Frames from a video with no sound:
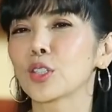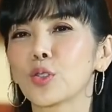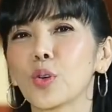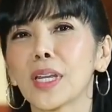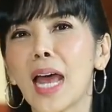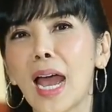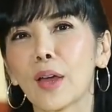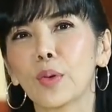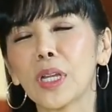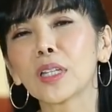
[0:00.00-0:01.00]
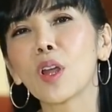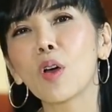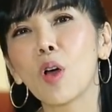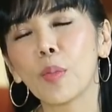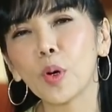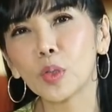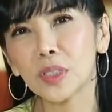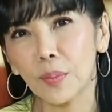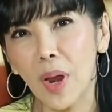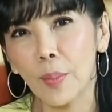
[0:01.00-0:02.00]
จะช่วยได้ วันนี้ต้องขอบพระคุณ
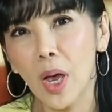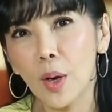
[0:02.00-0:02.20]
สำหรับ